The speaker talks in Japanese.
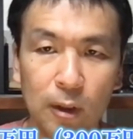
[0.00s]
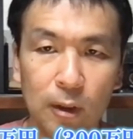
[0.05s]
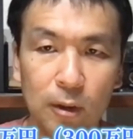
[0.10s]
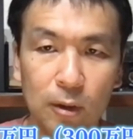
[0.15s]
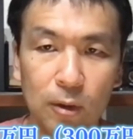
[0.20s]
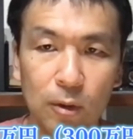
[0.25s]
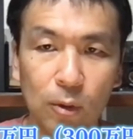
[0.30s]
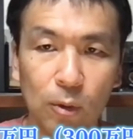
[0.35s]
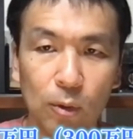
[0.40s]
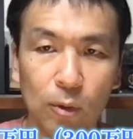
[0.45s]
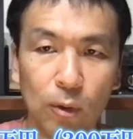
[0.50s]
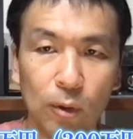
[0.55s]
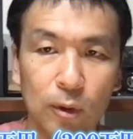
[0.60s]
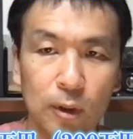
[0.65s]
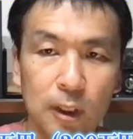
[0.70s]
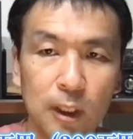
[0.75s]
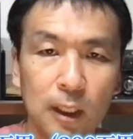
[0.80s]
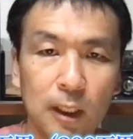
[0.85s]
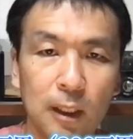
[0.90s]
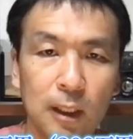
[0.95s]
ということ
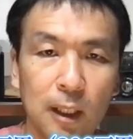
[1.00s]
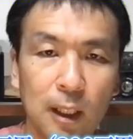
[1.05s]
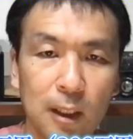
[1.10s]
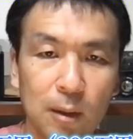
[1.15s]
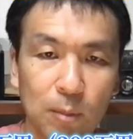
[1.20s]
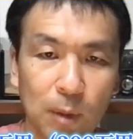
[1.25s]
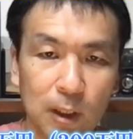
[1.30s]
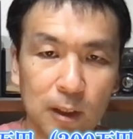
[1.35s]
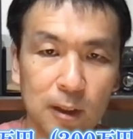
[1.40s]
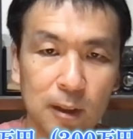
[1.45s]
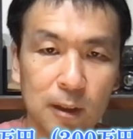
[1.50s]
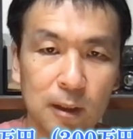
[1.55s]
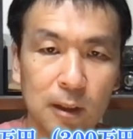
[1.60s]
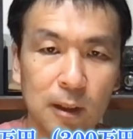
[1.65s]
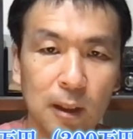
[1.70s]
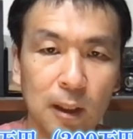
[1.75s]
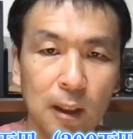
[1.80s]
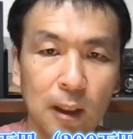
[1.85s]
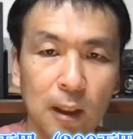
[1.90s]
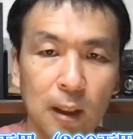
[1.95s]
になります。
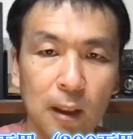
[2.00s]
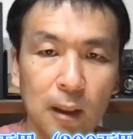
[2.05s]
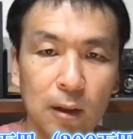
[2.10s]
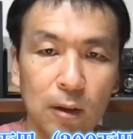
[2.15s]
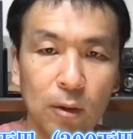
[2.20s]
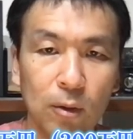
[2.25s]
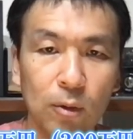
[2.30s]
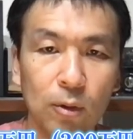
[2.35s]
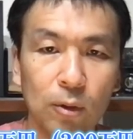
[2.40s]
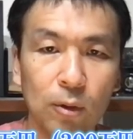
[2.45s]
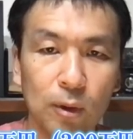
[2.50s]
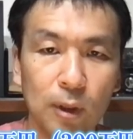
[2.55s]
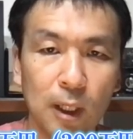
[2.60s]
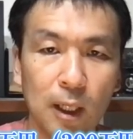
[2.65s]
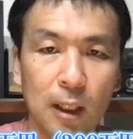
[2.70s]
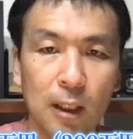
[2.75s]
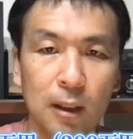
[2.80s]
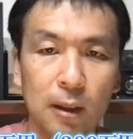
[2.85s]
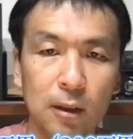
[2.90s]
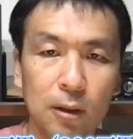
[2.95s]
ということ
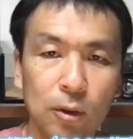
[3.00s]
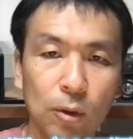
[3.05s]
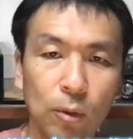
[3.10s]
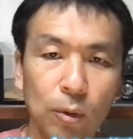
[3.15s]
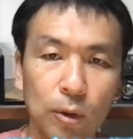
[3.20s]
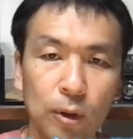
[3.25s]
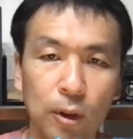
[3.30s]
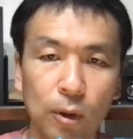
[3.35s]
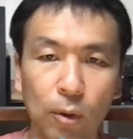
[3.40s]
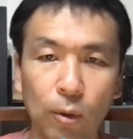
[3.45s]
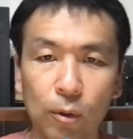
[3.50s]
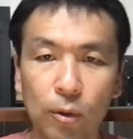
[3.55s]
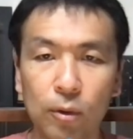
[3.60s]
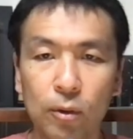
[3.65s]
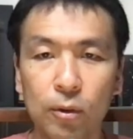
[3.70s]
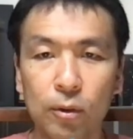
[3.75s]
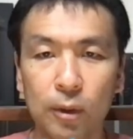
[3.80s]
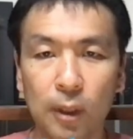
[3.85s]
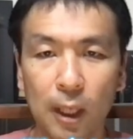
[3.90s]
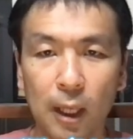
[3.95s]
で長期保
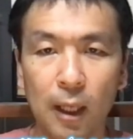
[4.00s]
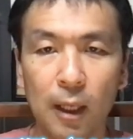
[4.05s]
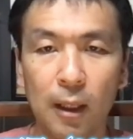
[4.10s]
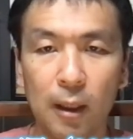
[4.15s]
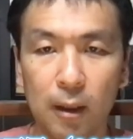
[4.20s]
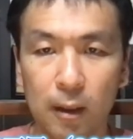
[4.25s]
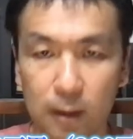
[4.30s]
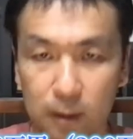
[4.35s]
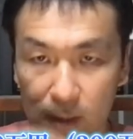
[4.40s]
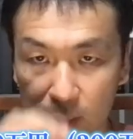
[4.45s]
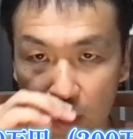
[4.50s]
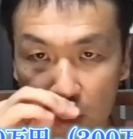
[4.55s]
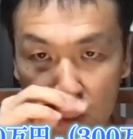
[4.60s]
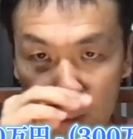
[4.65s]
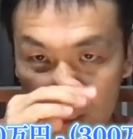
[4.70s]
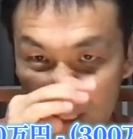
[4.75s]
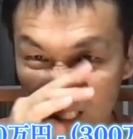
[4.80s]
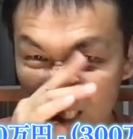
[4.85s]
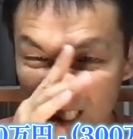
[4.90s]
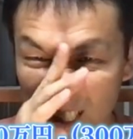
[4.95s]
有で税
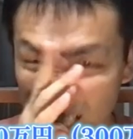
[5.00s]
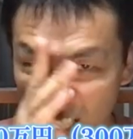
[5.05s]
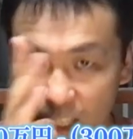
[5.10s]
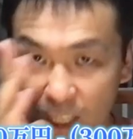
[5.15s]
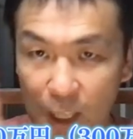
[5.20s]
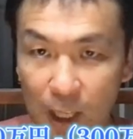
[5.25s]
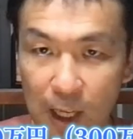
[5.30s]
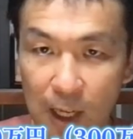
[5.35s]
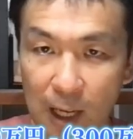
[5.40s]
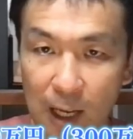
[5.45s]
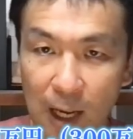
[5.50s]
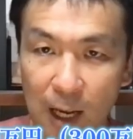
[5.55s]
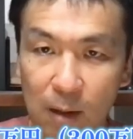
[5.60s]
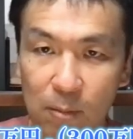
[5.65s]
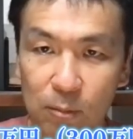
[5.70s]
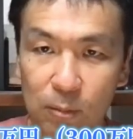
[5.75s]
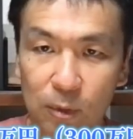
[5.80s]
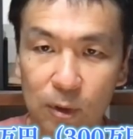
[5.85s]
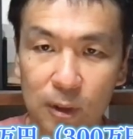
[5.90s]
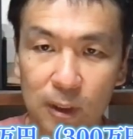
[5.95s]
金が
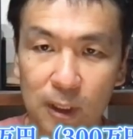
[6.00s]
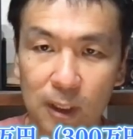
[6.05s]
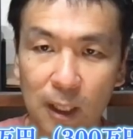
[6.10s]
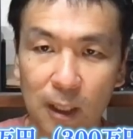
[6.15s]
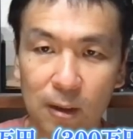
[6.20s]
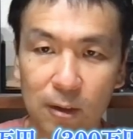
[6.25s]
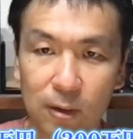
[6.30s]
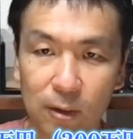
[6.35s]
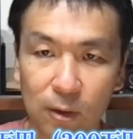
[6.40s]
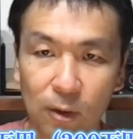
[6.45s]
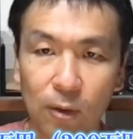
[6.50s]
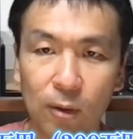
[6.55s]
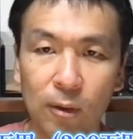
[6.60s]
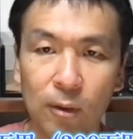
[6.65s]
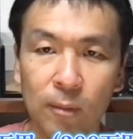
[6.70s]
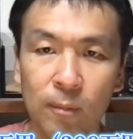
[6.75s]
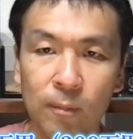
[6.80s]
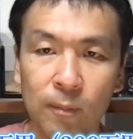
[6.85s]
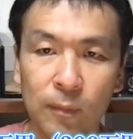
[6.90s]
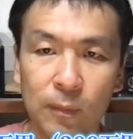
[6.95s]
半分になると
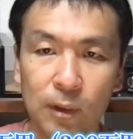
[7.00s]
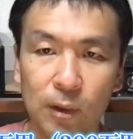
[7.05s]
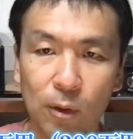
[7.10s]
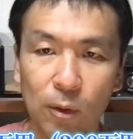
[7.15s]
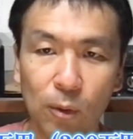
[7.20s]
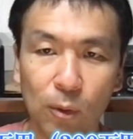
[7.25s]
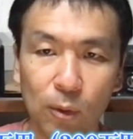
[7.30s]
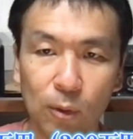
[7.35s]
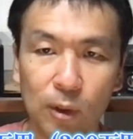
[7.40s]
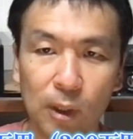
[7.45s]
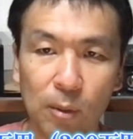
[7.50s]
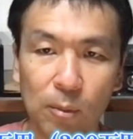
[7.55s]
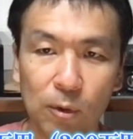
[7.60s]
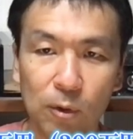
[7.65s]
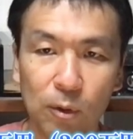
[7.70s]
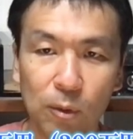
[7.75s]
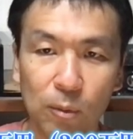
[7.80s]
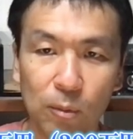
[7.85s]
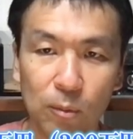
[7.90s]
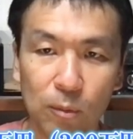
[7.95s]
喜んだ
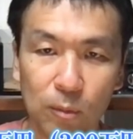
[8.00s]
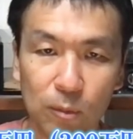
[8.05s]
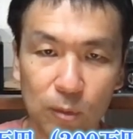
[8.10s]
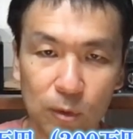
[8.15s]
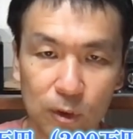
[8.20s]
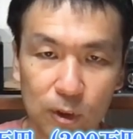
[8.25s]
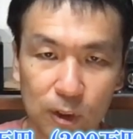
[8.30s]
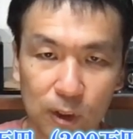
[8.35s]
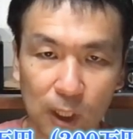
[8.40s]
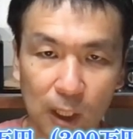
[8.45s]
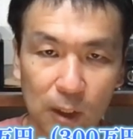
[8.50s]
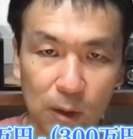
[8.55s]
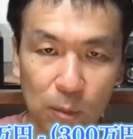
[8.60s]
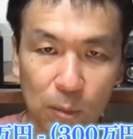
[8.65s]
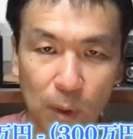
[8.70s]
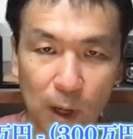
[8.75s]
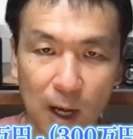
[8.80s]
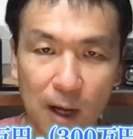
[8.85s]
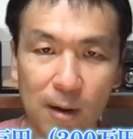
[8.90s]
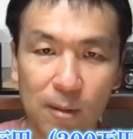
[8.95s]
ものつかの
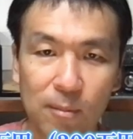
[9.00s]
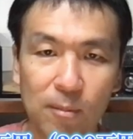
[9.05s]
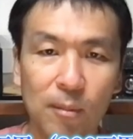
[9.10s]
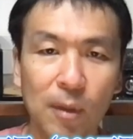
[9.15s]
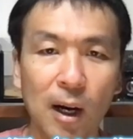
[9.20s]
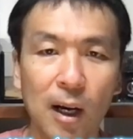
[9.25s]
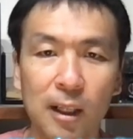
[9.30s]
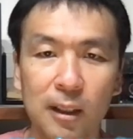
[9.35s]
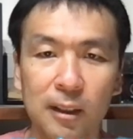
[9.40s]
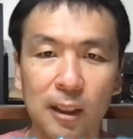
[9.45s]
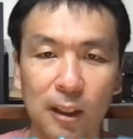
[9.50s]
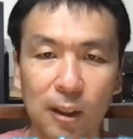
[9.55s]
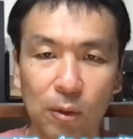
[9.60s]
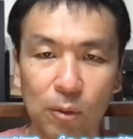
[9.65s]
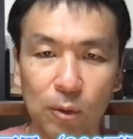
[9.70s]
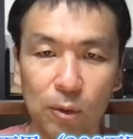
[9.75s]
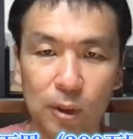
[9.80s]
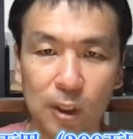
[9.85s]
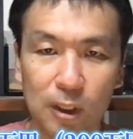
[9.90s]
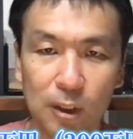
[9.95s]
間、まあ、先
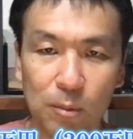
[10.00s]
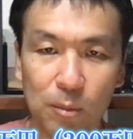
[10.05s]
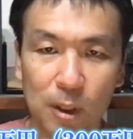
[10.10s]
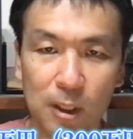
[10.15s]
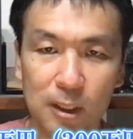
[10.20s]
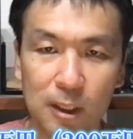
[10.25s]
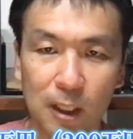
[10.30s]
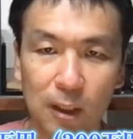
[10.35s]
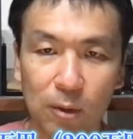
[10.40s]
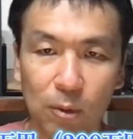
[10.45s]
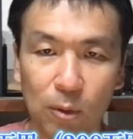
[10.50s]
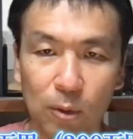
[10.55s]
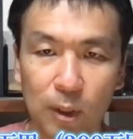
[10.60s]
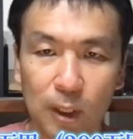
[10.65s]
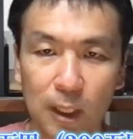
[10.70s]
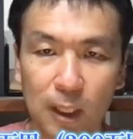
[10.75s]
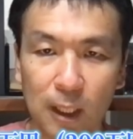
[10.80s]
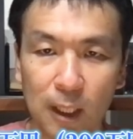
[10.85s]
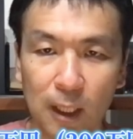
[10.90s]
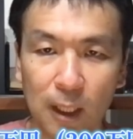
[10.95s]
ほど説明した通
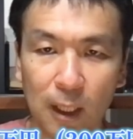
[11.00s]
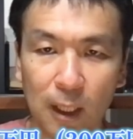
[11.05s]
り